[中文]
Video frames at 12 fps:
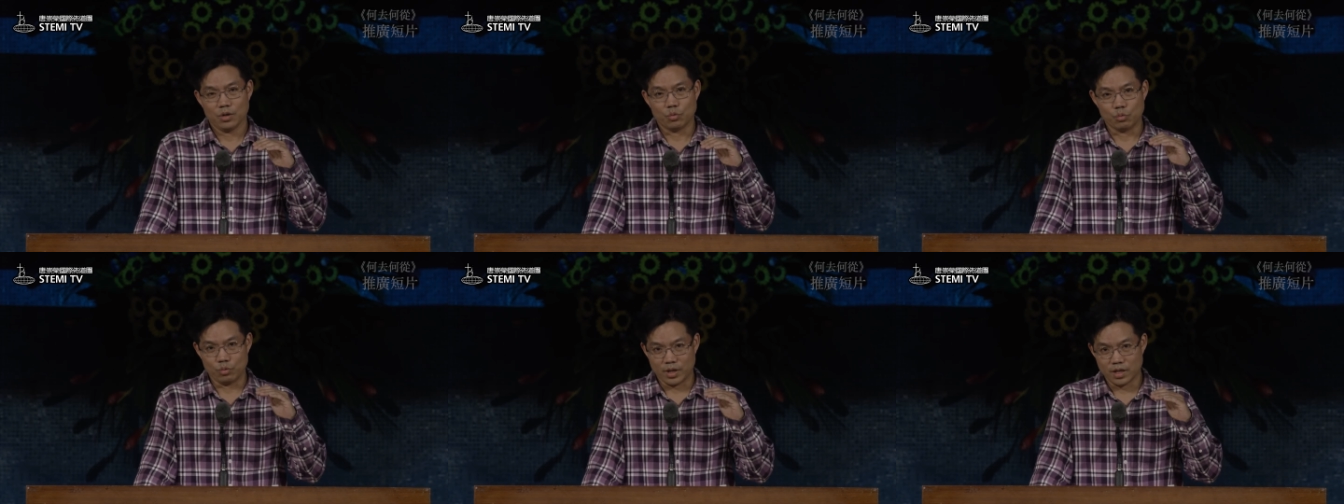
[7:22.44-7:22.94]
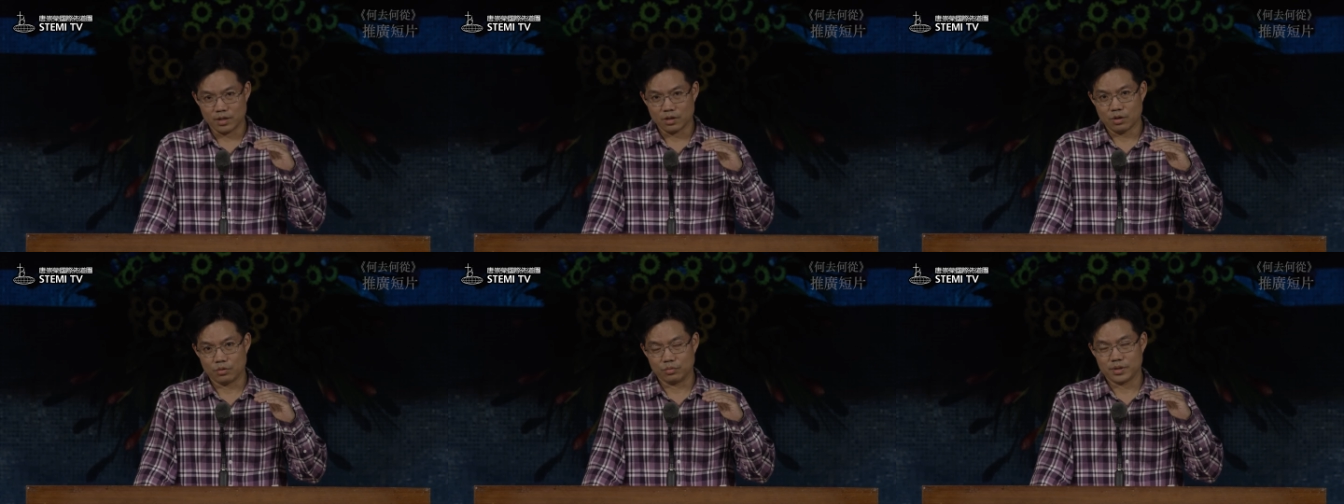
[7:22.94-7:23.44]
五年以
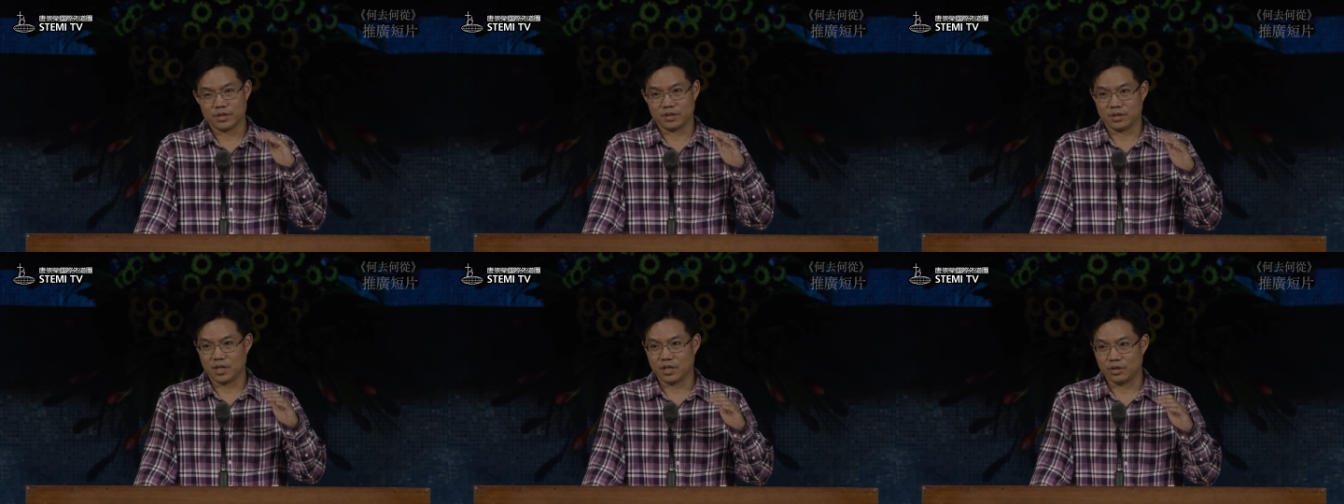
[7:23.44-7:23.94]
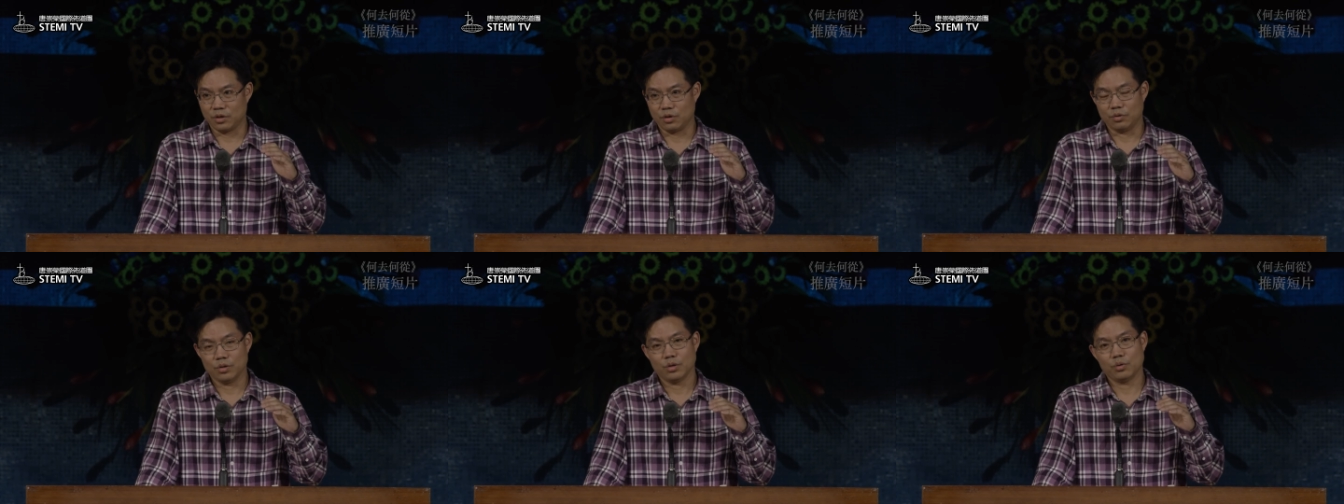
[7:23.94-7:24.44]
后、十年以
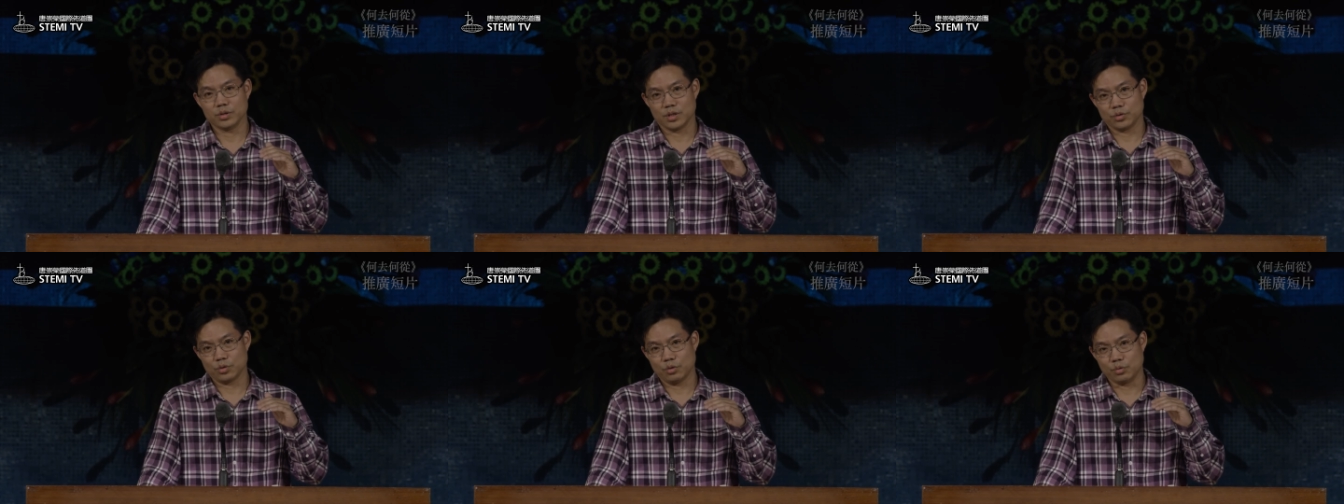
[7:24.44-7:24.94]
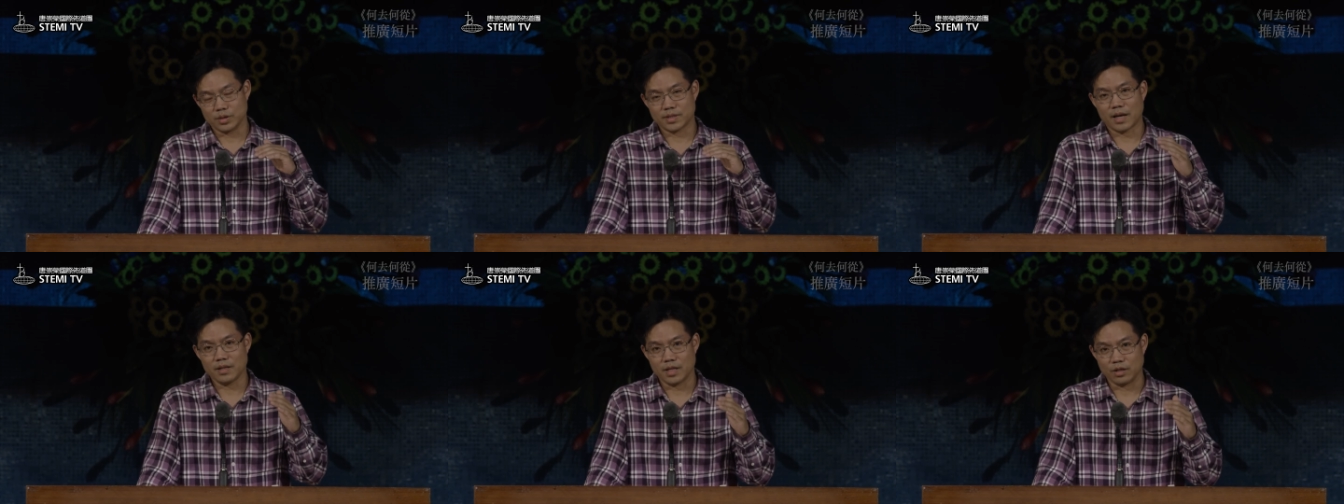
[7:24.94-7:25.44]
后，或者说我
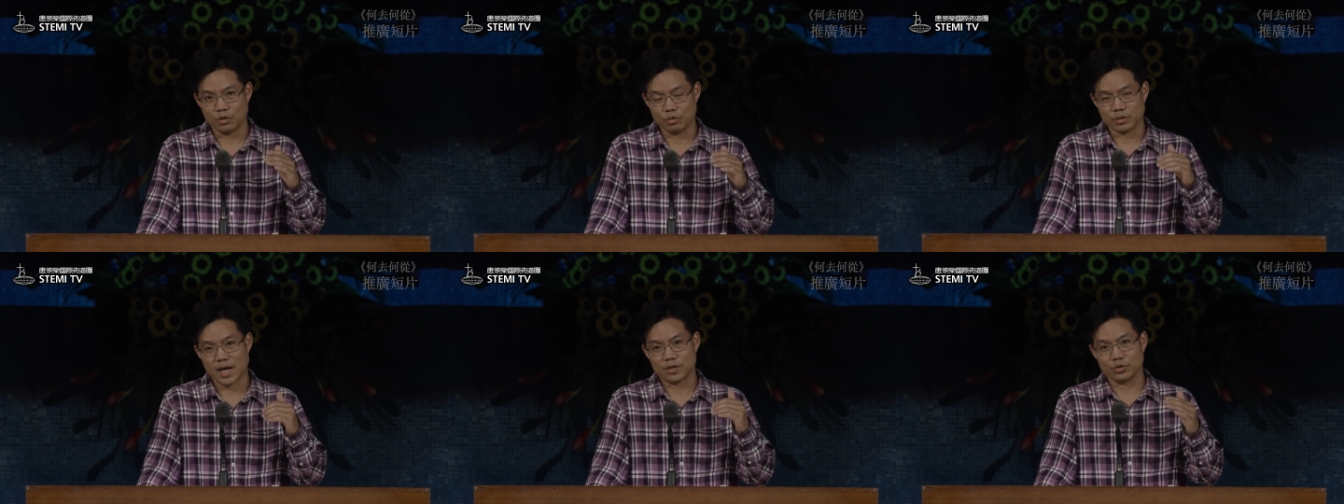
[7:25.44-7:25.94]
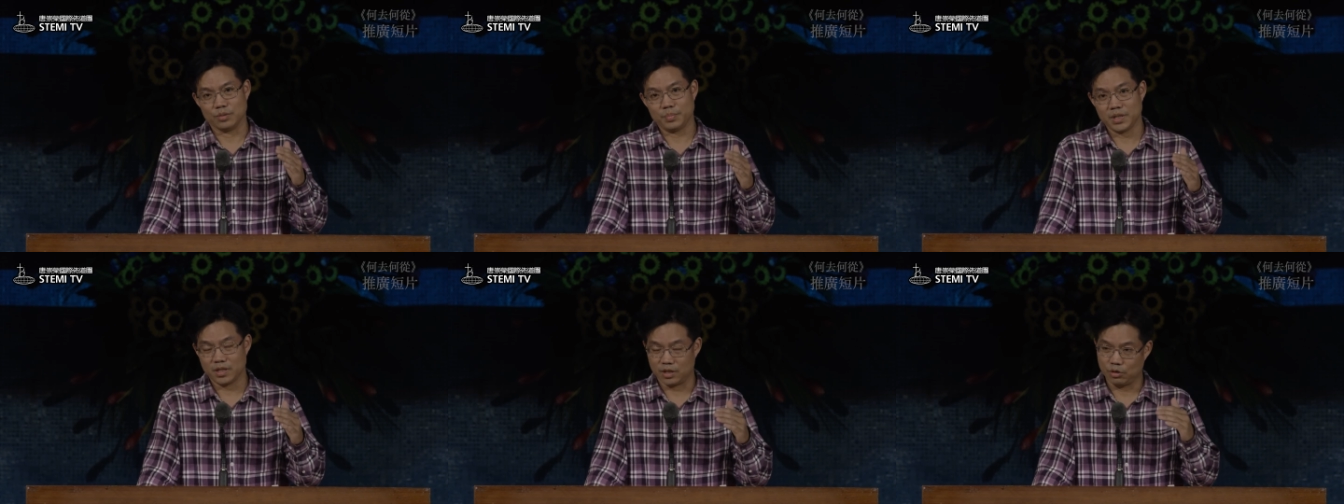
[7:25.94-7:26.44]
三年以后，我大学
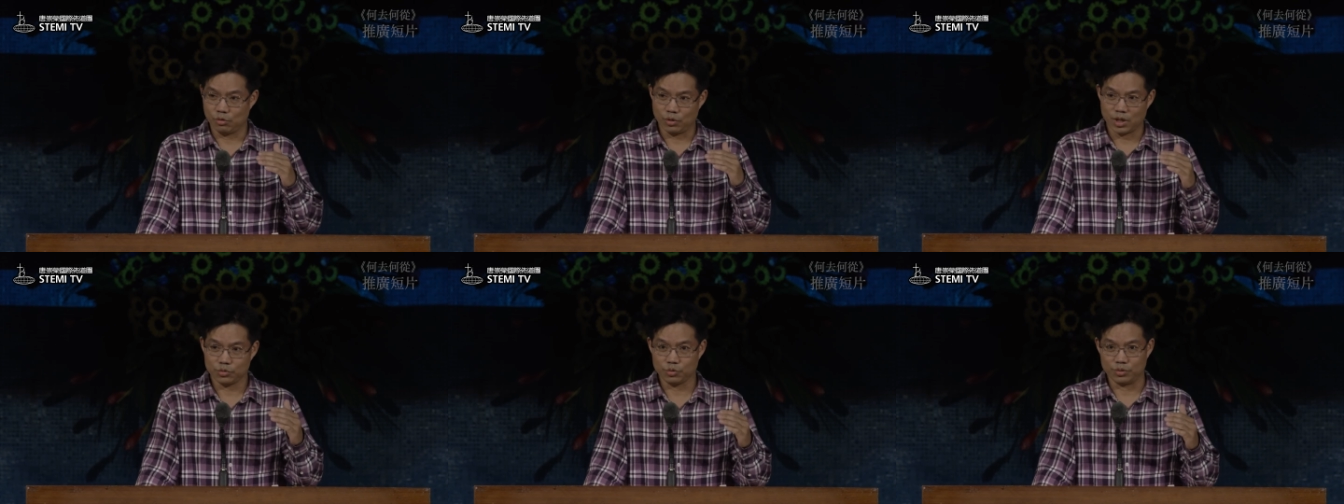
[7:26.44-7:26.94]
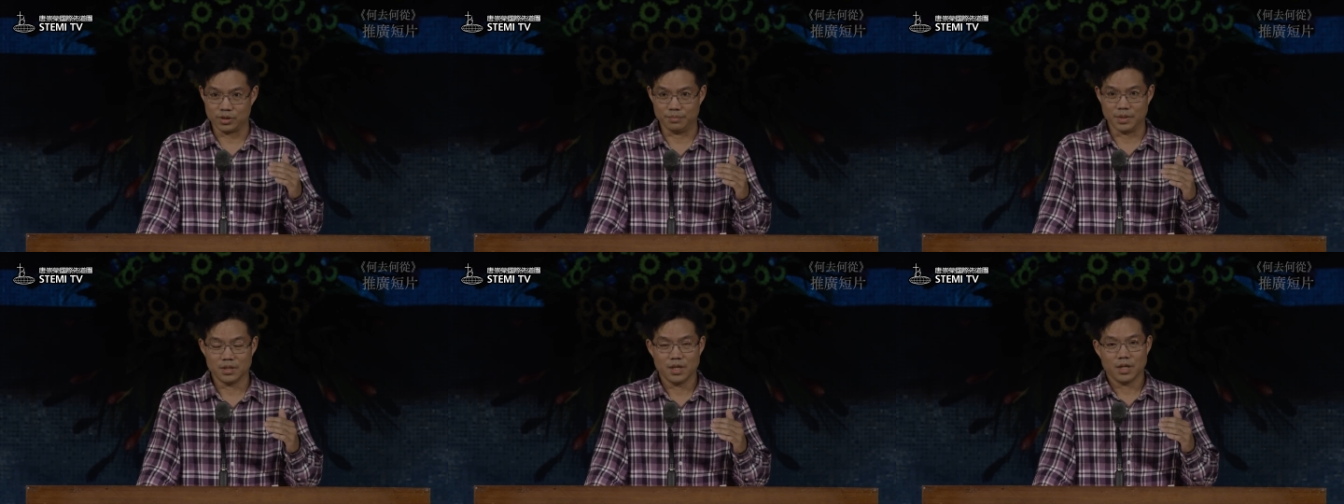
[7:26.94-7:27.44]
毕业以后我要做什么？